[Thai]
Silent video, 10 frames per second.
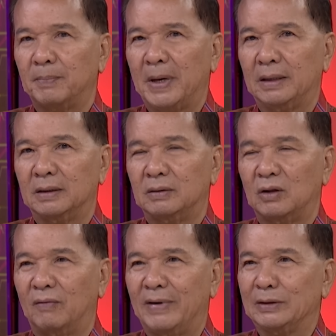จะไป
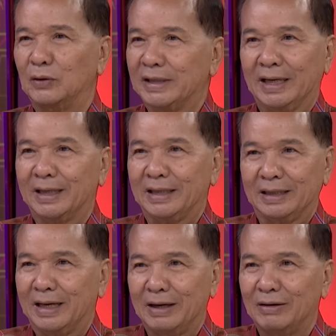ต่อว่าต่อเถียงกัน
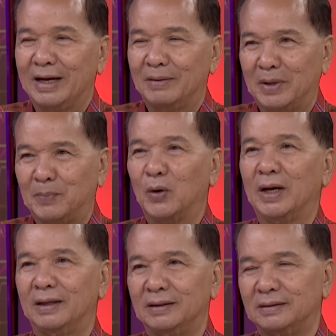อีกได้แล้วแหละมันหม
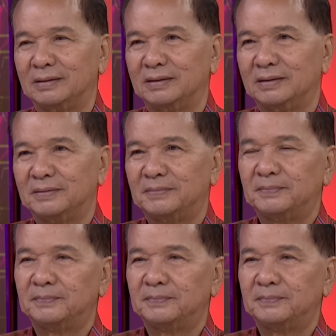ดละคุณสม